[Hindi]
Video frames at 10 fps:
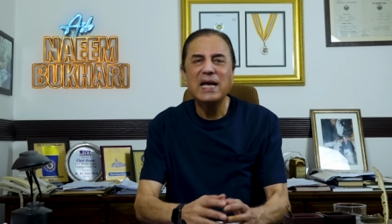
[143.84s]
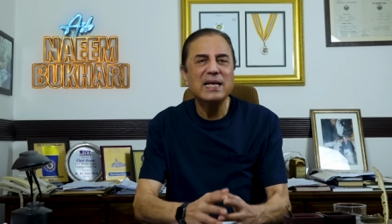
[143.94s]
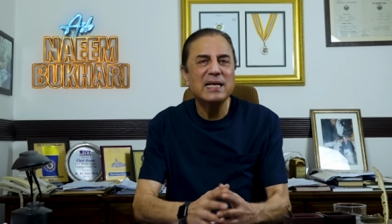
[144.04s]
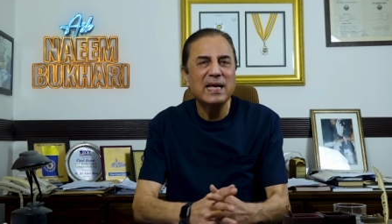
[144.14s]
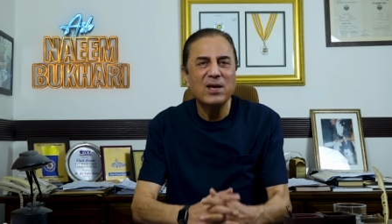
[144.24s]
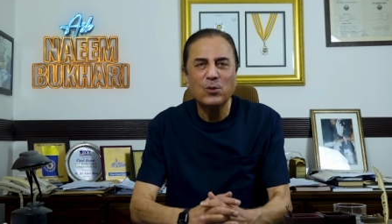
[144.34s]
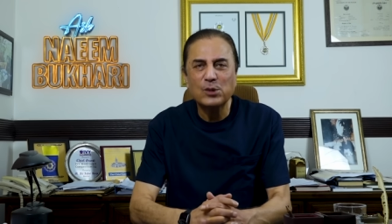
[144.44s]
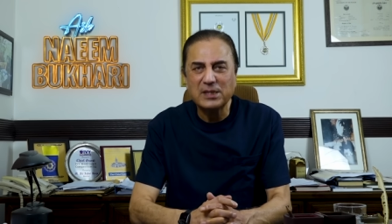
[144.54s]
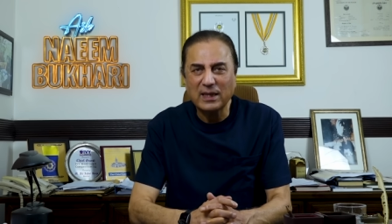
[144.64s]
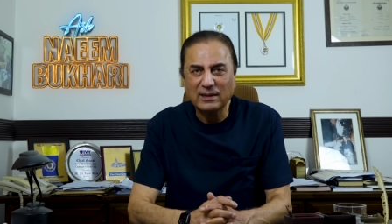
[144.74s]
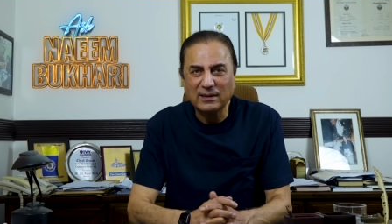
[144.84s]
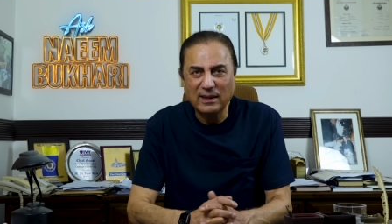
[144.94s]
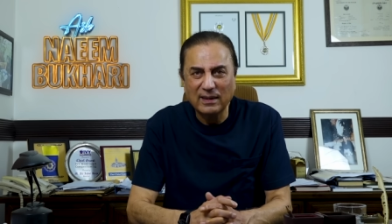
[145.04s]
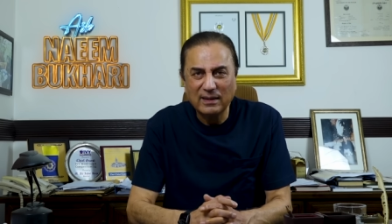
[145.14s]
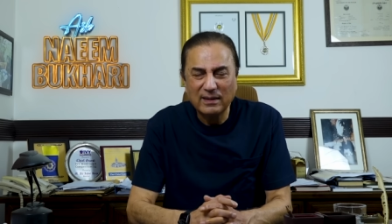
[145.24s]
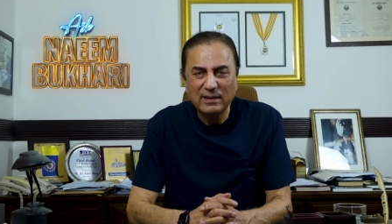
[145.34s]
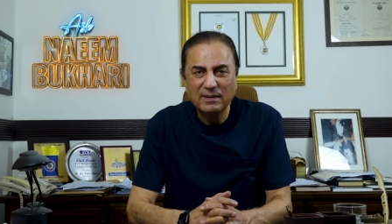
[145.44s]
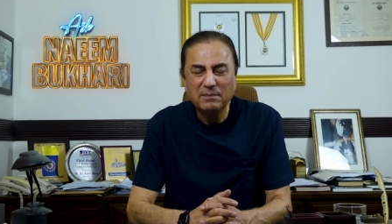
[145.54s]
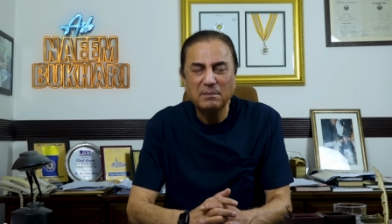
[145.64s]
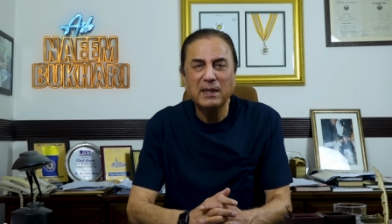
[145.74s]
ये नहीं हो सकता
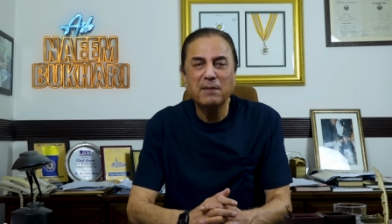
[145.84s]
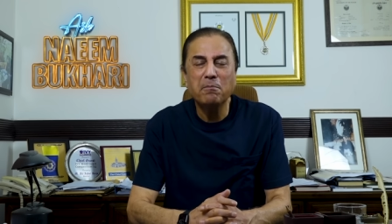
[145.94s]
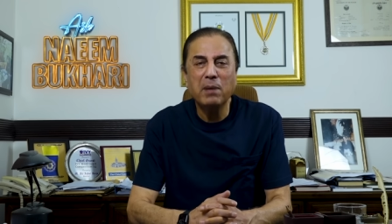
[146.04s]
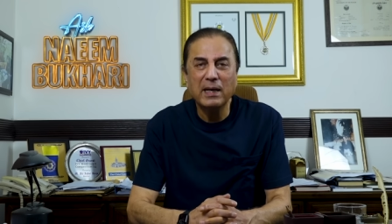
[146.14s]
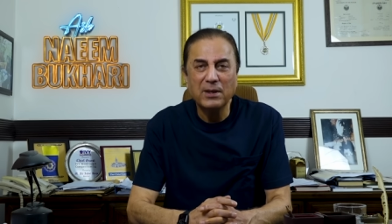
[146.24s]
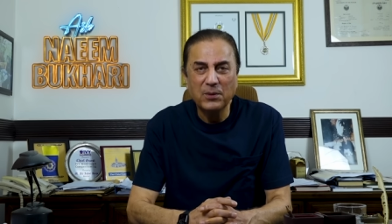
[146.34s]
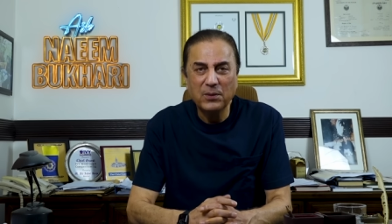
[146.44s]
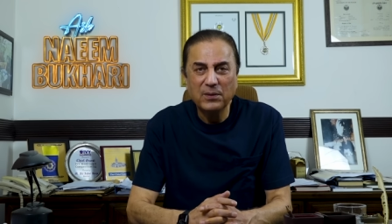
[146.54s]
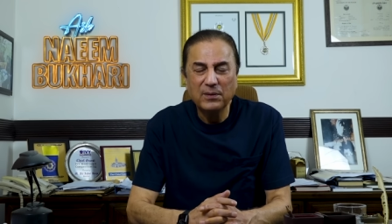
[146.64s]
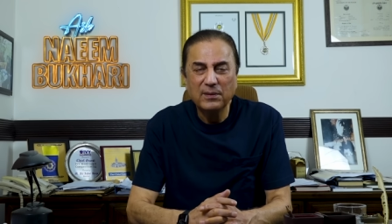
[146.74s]
मेरे भाइयों